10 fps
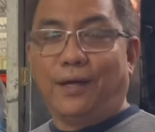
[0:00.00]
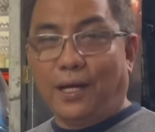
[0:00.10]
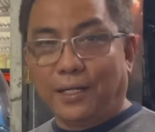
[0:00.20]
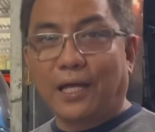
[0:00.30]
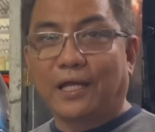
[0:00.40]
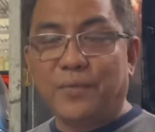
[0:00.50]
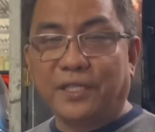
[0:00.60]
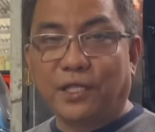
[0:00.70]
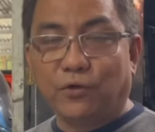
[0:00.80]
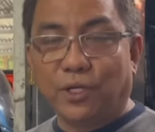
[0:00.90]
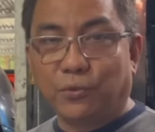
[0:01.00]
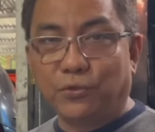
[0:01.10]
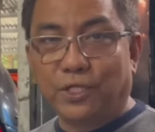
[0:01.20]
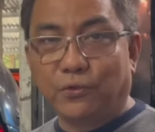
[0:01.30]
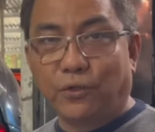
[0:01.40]
ang gagamitin ko na po
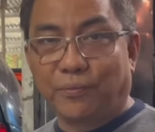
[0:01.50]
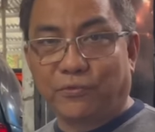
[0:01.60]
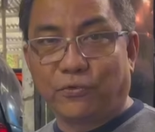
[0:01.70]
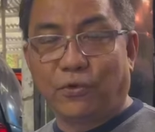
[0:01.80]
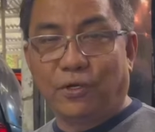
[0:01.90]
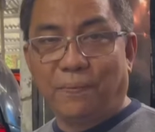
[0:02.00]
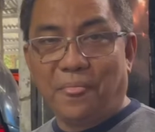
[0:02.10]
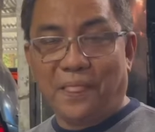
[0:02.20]
dito Repsol.